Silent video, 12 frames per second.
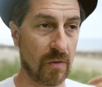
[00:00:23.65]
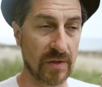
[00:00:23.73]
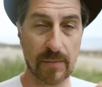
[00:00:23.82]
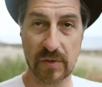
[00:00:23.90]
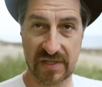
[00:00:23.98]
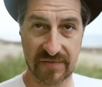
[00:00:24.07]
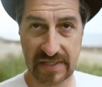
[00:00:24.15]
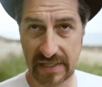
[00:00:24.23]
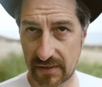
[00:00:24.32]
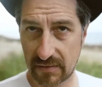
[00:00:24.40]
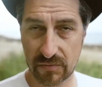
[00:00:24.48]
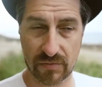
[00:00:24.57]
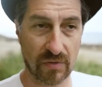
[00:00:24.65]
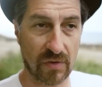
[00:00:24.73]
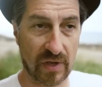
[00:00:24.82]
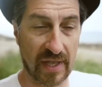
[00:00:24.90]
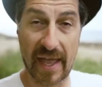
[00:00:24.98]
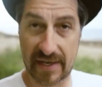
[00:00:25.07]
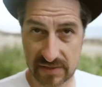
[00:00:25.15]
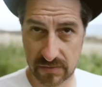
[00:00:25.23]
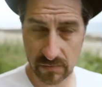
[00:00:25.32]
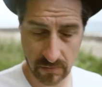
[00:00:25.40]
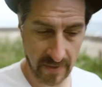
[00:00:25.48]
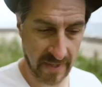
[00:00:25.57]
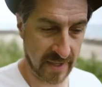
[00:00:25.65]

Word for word: émotivité ou en réaction,